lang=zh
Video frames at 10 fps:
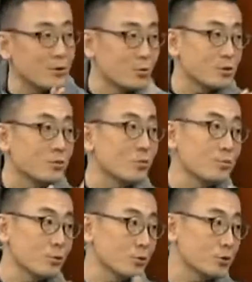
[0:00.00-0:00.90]
什么有这么
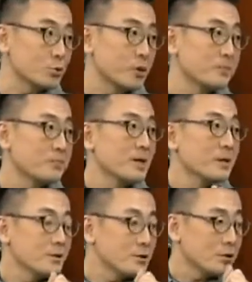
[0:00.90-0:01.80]
多不同的水？
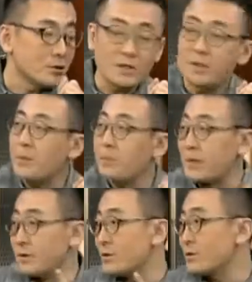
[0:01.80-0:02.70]
你知道现在
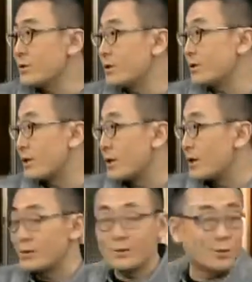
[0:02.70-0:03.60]
北京的这
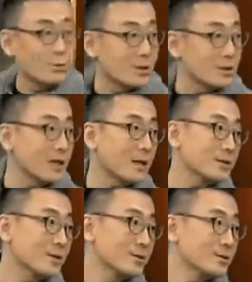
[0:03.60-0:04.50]
个有的家
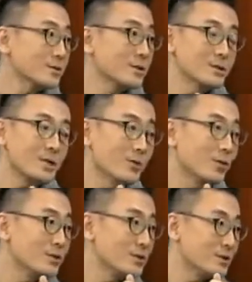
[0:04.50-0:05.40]
庭真见
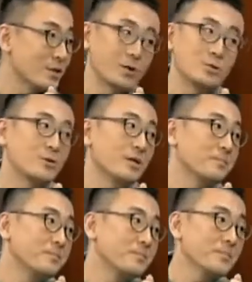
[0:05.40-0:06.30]
过讲究的，
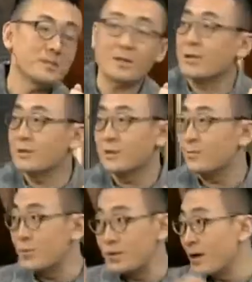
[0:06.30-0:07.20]
嗯，他这
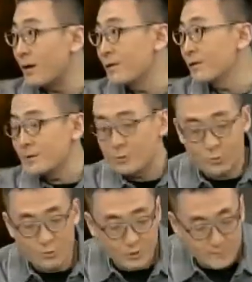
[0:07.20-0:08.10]
个不一样，
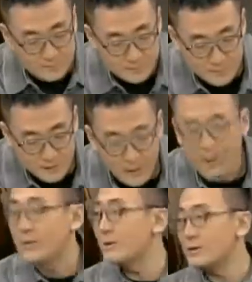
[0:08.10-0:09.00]
就是说，
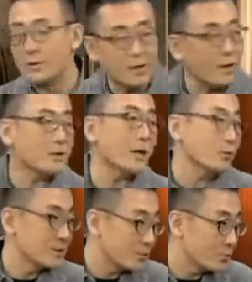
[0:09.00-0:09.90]
哎，待待会儿待
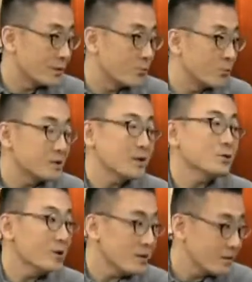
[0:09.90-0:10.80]
会儿再说这个，我
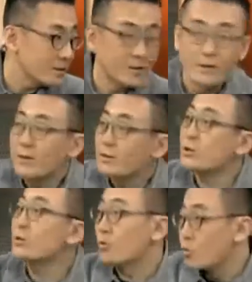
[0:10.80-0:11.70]
先说另一个
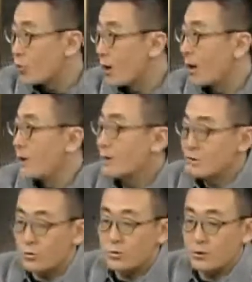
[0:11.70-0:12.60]
事故啊，
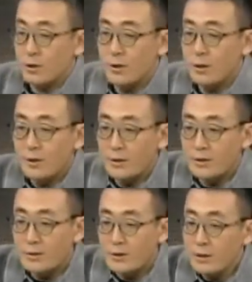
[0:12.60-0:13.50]
就是
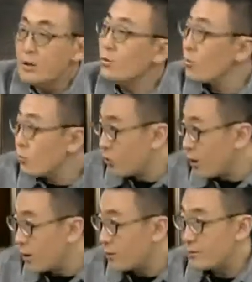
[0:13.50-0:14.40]
一月五
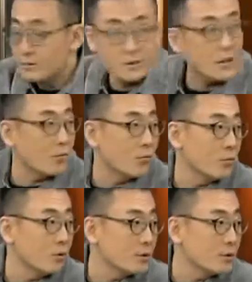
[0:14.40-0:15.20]
号下午，